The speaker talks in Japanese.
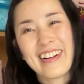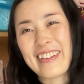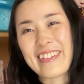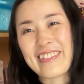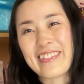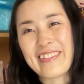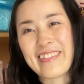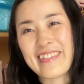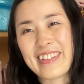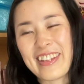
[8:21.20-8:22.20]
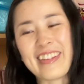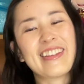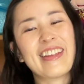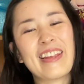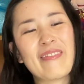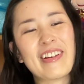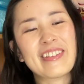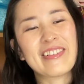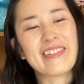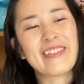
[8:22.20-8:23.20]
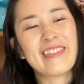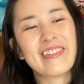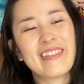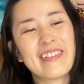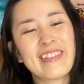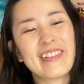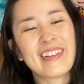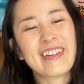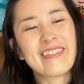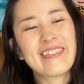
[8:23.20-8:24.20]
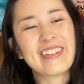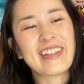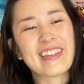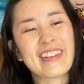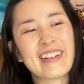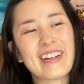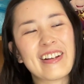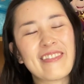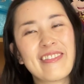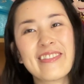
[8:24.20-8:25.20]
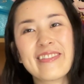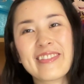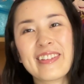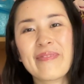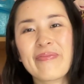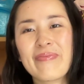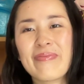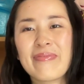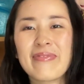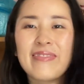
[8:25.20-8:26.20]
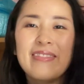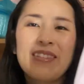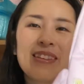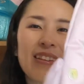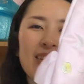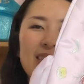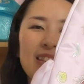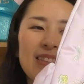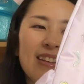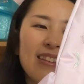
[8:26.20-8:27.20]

あの旅行に行ってまあ旅行行くんやったらこういうサテ